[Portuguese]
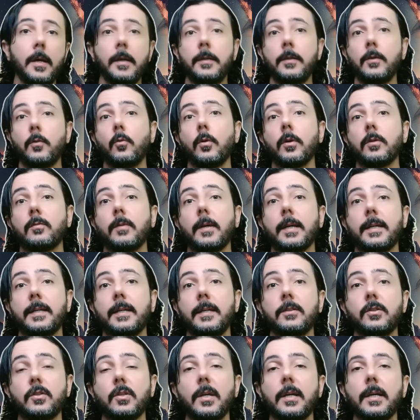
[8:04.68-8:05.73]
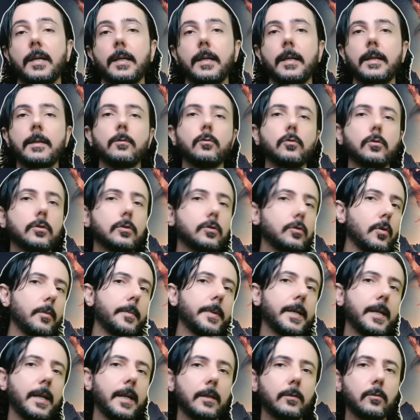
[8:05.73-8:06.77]
enquanto aqueles que creem no
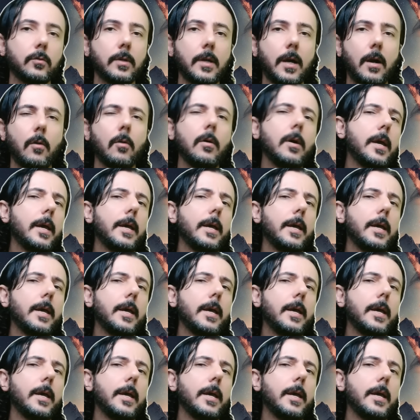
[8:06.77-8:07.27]
sobrenatural